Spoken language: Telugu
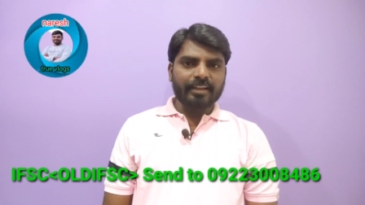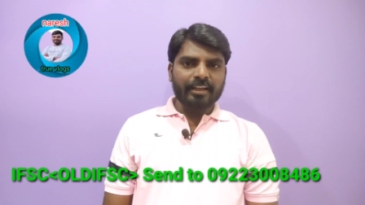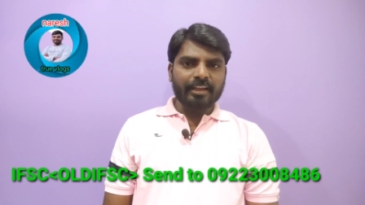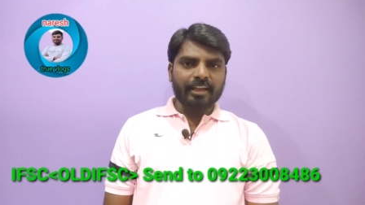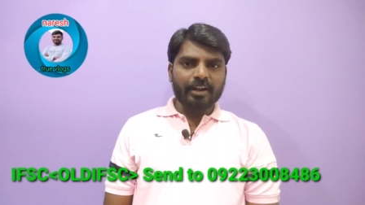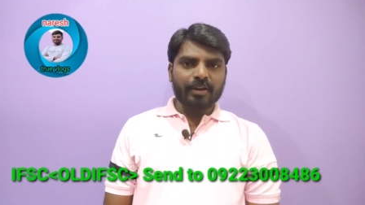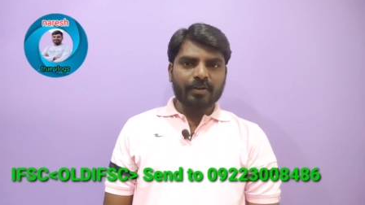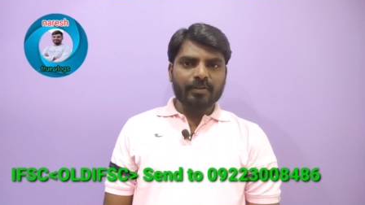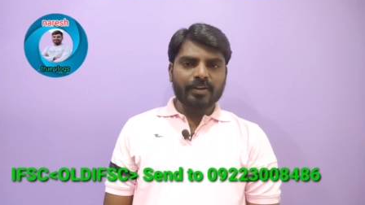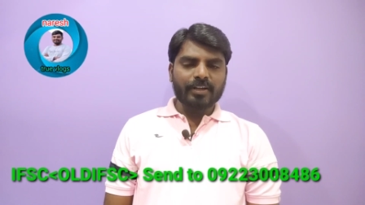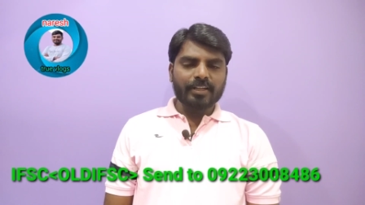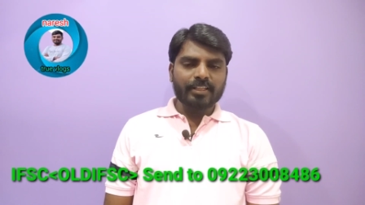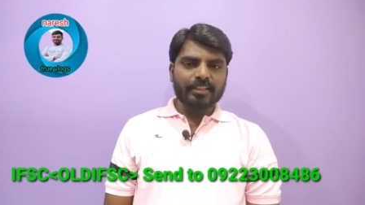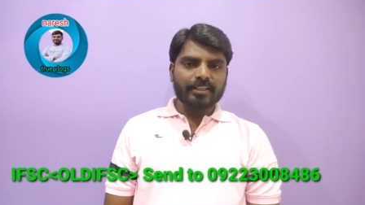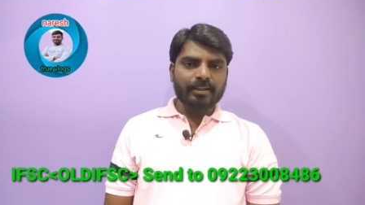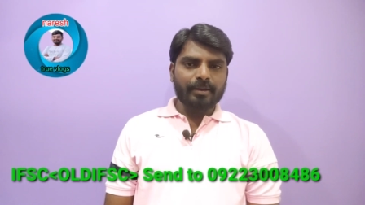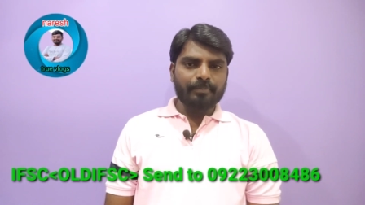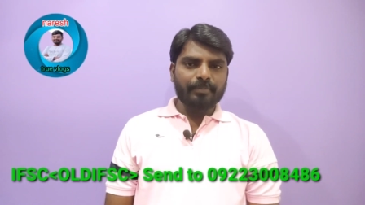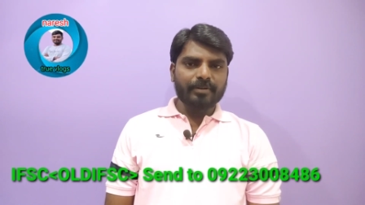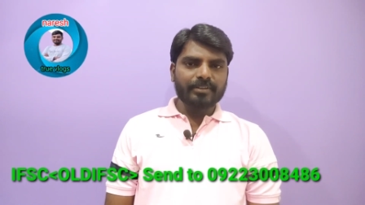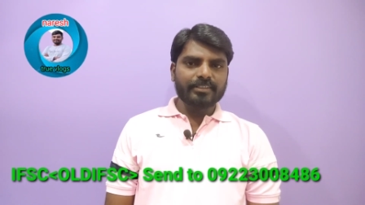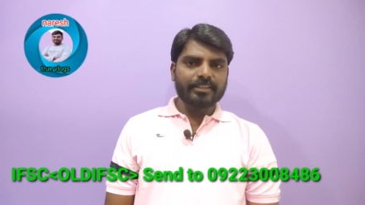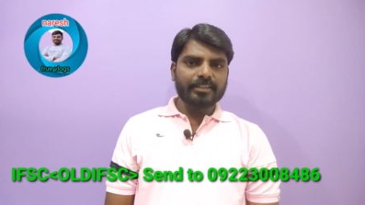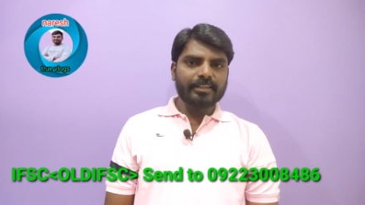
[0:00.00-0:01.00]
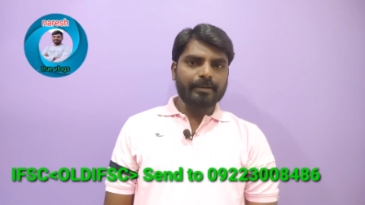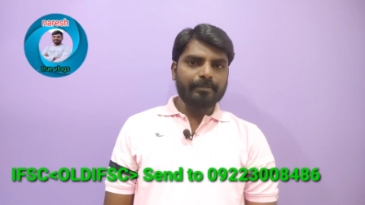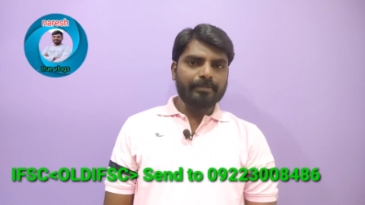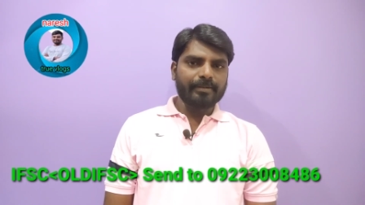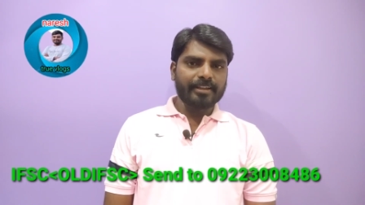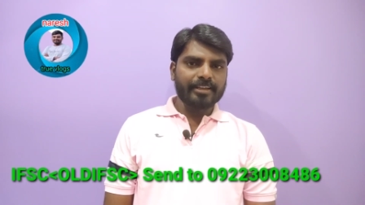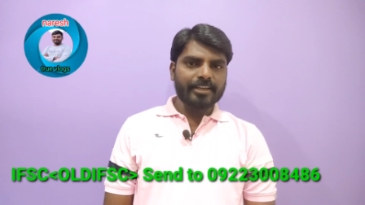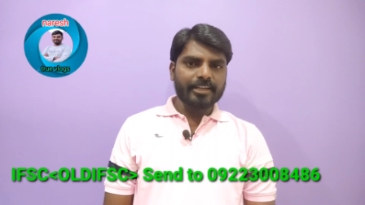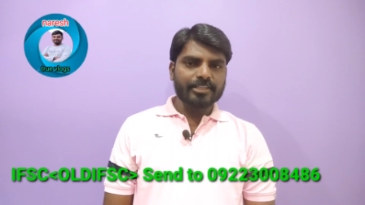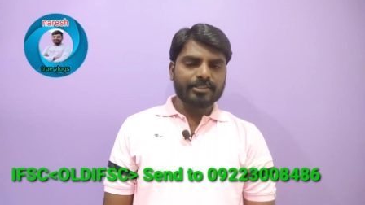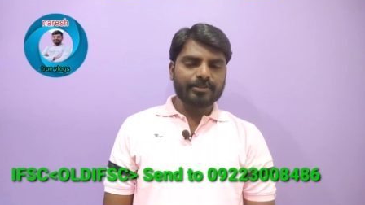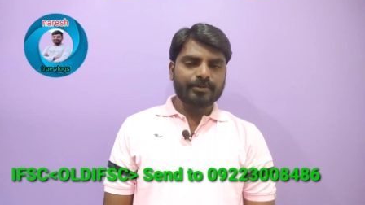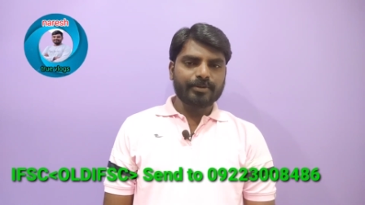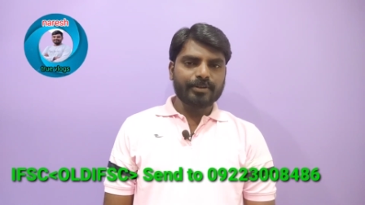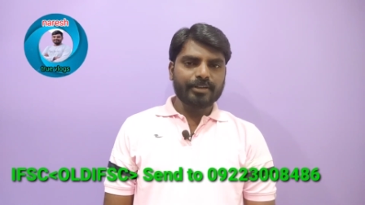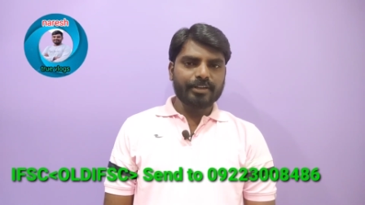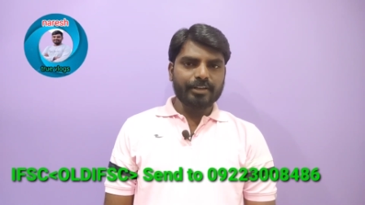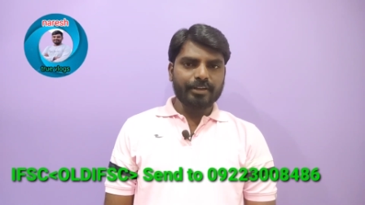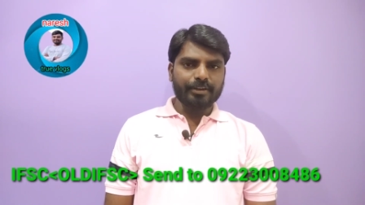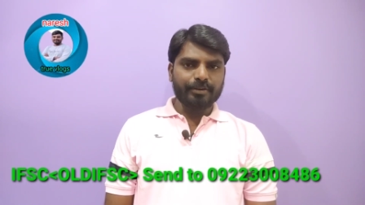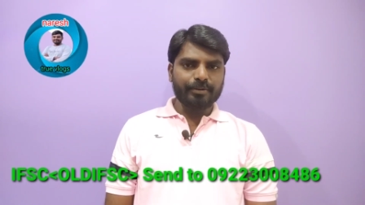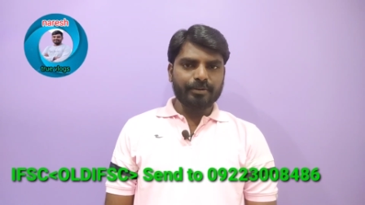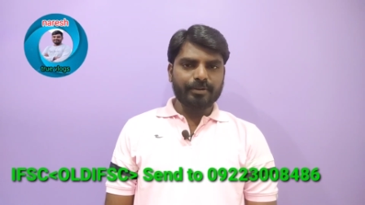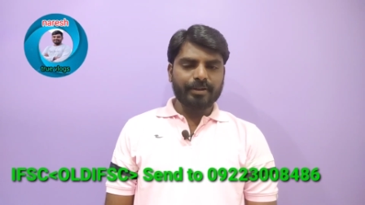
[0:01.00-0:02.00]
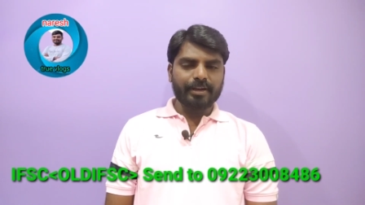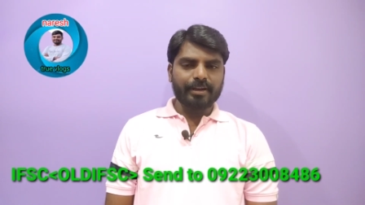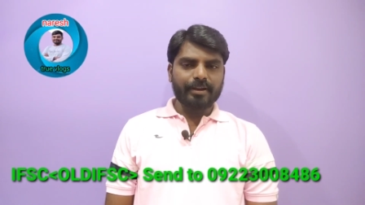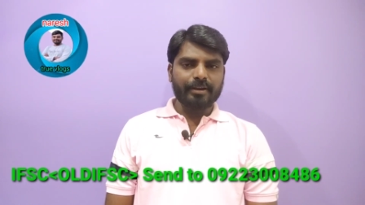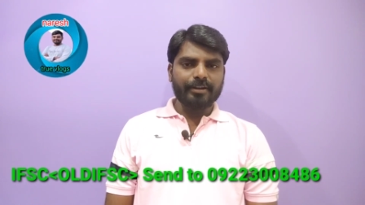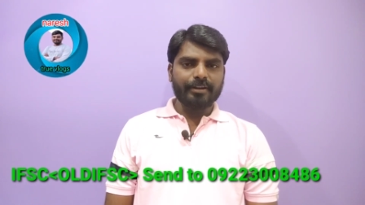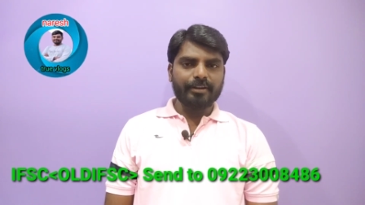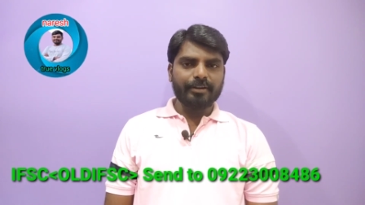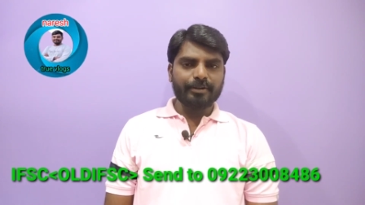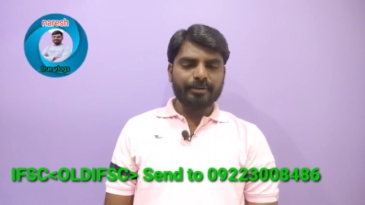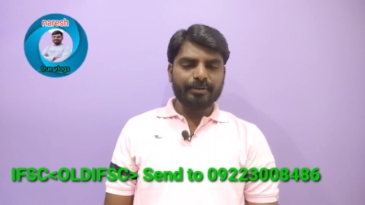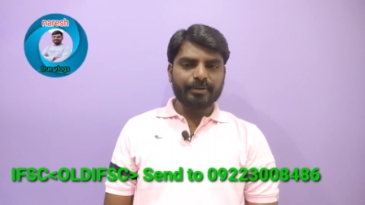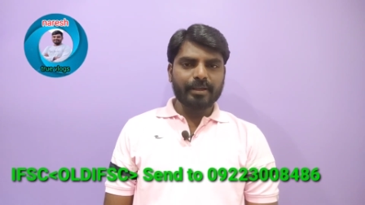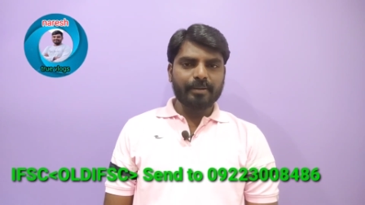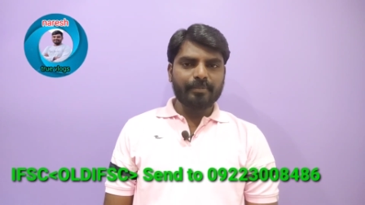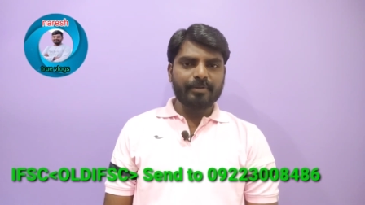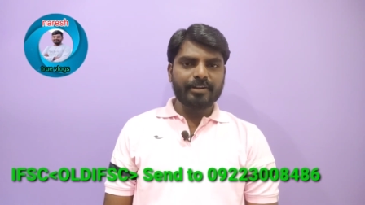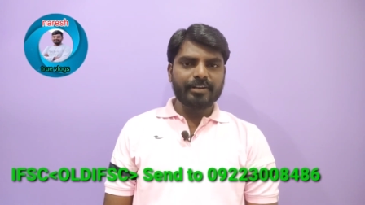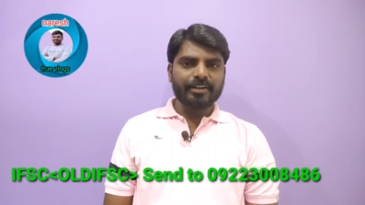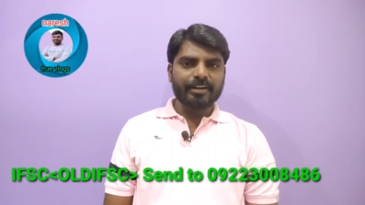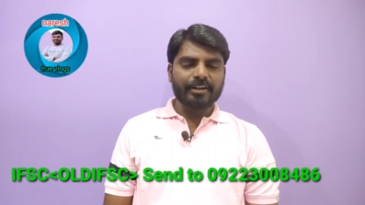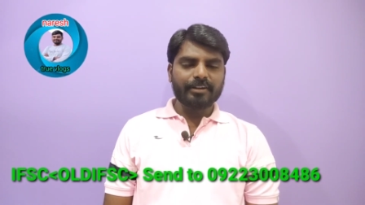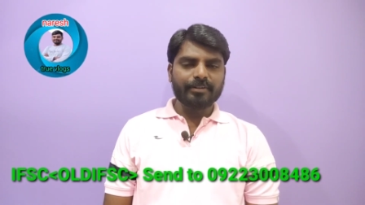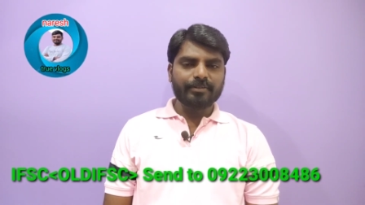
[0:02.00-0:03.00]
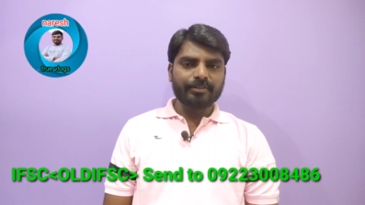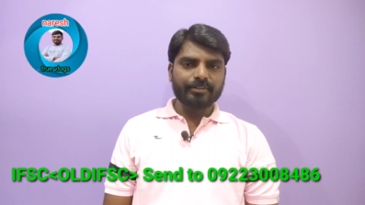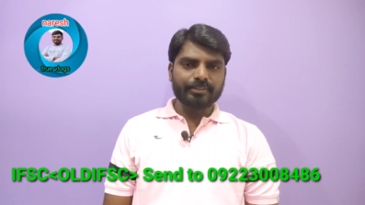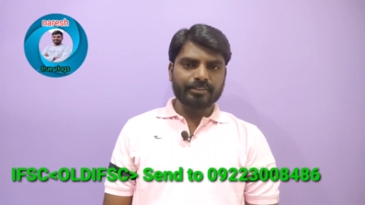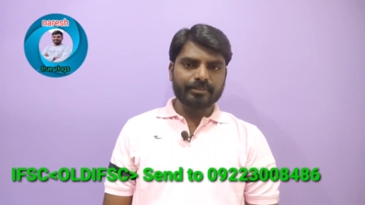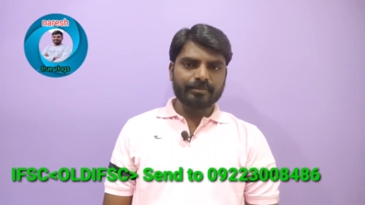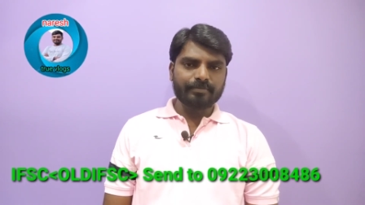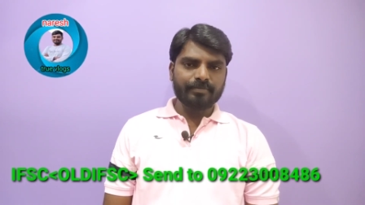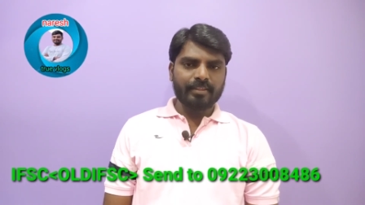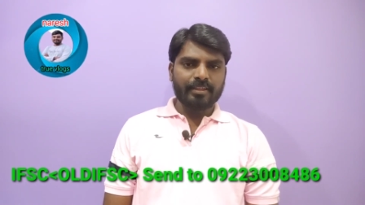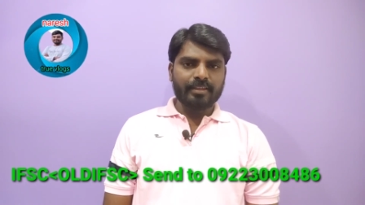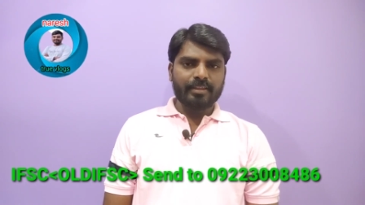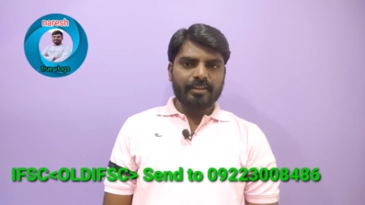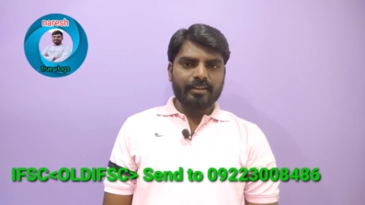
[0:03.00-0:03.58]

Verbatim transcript: దగ్గరలో ఉన్నట్టయితే కంపల్సరీగా అప్లై చేసుకోండి న్యూ న్యూ డెబిట్ కార్డు కోసం